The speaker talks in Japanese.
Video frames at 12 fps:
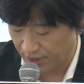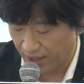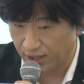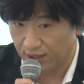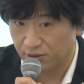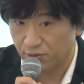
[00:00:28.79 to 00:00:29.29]

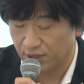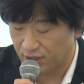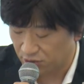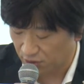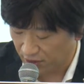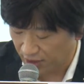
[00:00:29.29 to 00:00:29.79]
えー、ネットで非
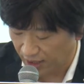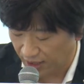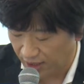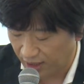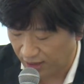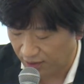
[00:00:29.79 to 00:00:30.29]
常に、
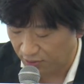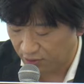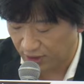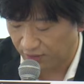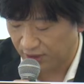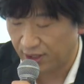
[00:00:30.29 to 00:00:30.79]
えー、大
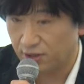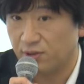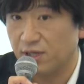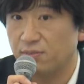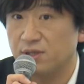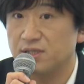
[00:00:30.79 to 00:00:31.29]
きな話題と
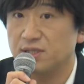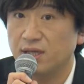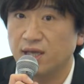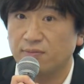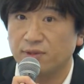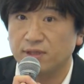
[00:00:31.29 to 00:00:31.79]
なりまし
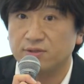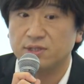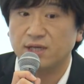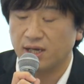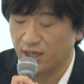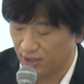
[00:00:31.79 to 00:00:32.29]
て、私
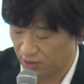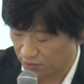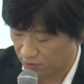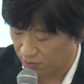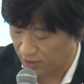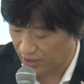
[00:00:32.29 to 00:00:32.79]
が、えー、
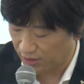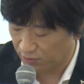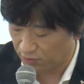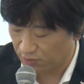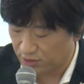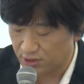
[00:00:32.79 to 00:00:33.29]
ニコニコ代
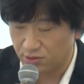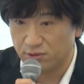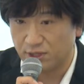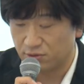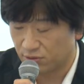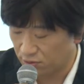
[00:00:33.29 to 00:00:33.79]
表として調
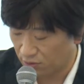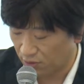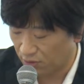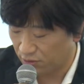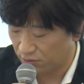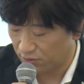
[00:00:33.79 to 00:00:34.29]
査をする
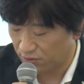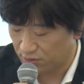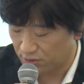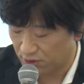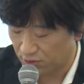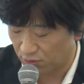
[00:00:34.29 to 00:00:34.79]
という
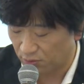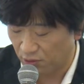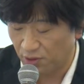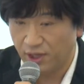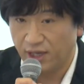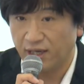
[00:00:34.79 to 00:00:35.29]
ツイート
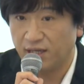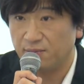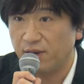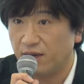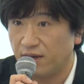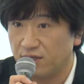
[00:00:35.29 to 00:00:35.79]
も、えー、に
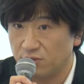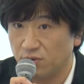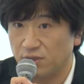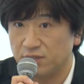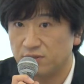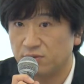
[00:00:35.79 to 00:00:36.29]
まんかい以上
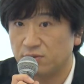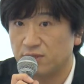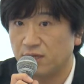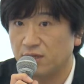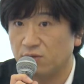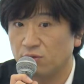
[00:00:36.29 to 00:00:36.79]
リツイートと
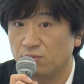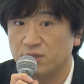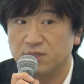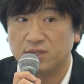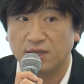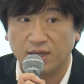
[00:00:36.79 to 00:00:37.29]
されておりま
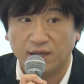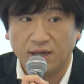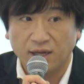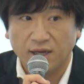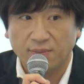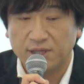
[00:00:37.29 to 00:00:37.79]
して、
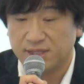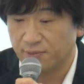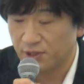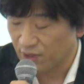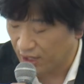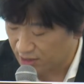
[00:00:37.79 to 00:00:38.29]
えー、皆様
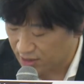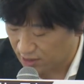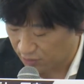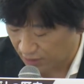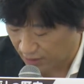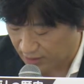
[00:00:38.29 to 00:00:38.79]
の関心
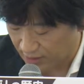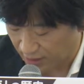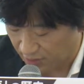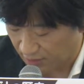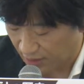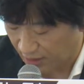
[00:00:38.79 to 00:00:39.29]
の高さが
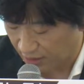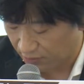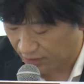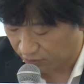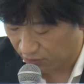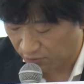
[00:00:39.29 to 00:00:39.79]
伺える
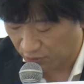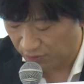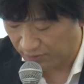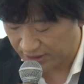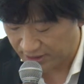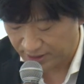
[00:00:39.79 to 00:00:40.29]
かと思い
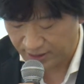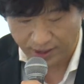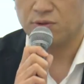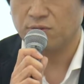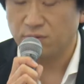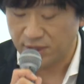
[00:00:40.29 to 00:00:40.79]
ます。
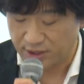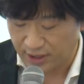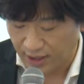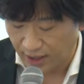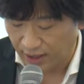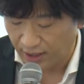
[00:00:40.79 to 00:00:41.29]
その後です
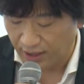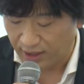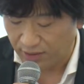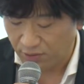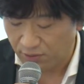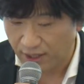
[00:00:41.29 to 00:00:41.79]
ね、
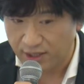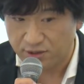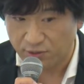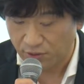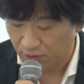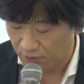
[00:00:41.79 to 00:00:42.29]
えー、当該
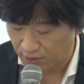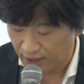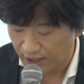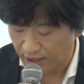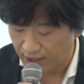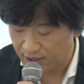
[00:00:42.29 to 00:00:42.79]
商標に
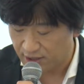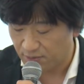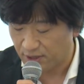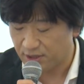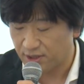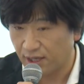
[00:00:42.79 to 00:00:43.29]
関し
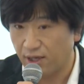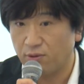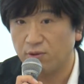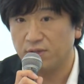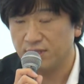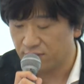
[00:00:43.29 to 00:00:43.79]
まして
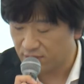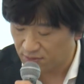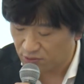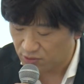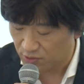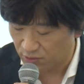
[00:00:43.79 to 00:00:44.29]
法律事
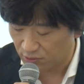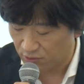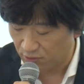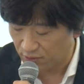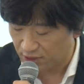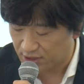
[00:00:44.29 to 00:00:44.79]
務所と
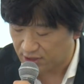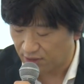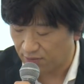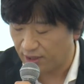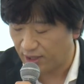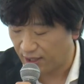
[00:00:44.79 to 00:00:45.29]
協議した
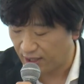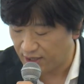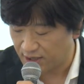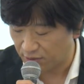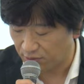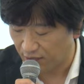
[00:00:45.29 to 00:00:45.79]
上で弊
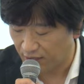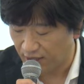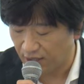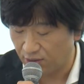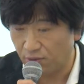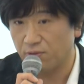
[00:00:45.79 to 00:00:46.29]
社の見
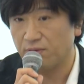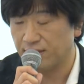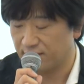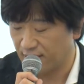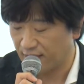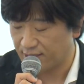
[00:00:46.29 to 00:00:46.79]
解をごが
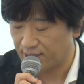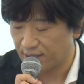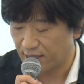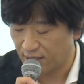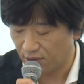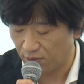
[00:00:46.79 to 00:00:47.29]
つはつ
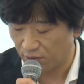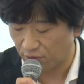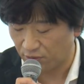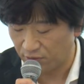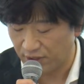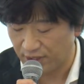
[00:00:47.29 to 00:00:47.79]
かに公
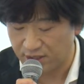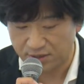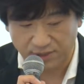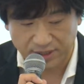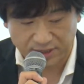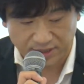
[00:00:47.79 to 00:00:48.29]
表いたし
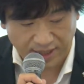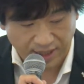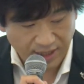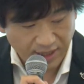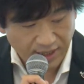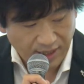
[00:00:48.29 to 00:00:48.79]
ました。
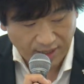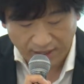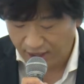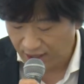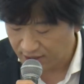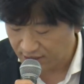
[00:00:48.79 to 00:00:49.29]
えー、
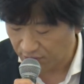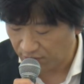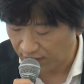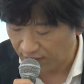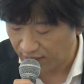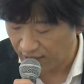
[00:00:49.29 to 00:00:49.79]
弊社の
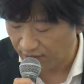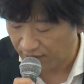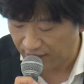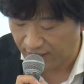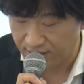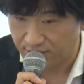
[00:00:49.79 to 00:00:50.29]
見解
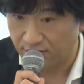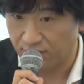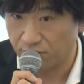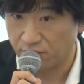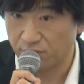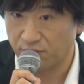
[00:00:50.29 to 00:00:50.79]
は次
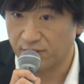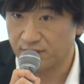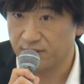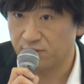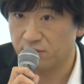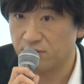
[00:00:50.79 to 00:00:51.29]
の通りで
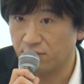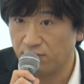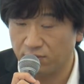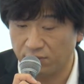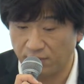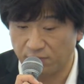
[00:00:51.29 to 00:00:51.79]
す。こちらの
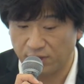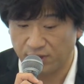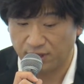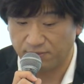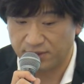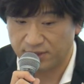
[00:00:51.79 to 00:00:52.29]
フリップに
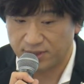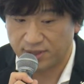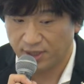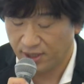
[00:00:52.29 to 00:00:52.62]
なります。